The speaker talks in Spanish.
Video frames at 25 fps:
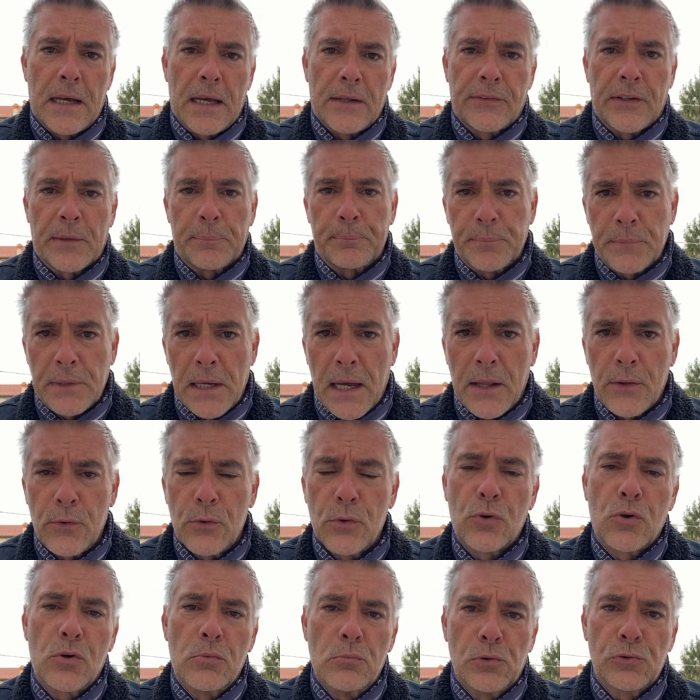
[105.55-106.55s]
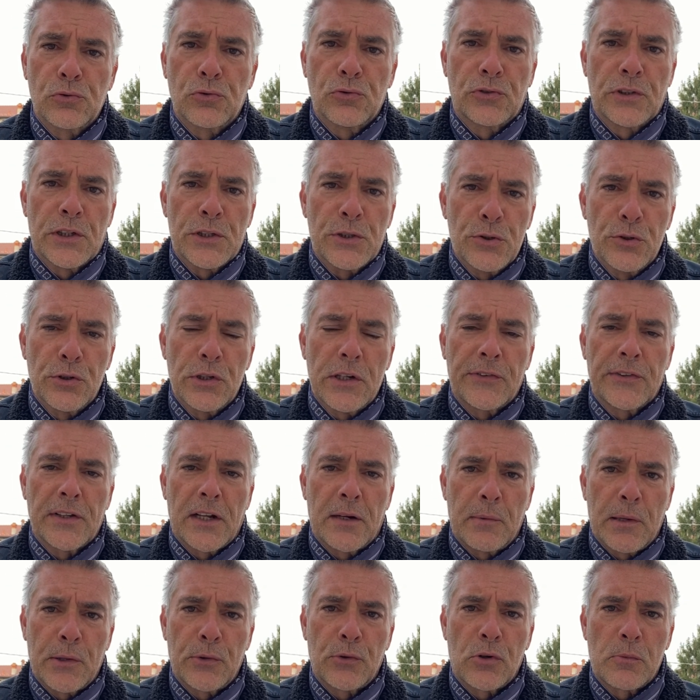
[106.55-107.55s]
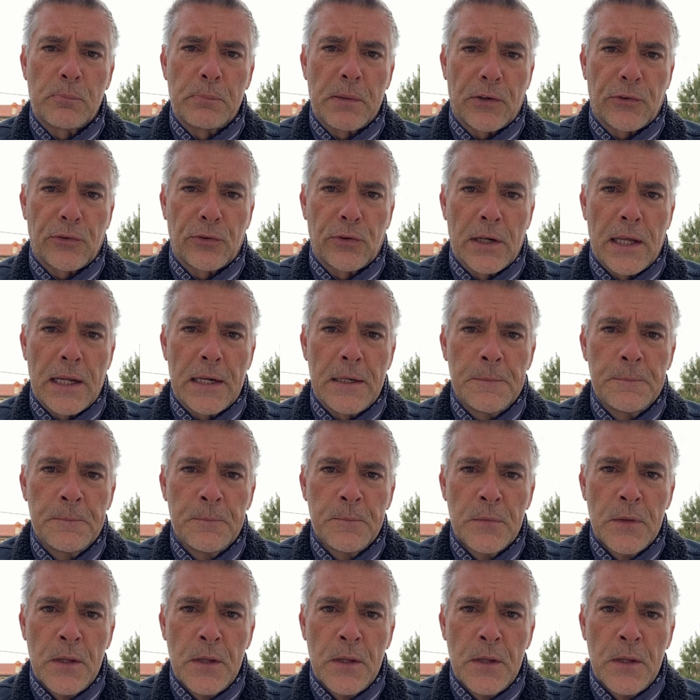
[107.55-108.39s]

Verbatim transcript: aceptado como su Señor y Salvador personal,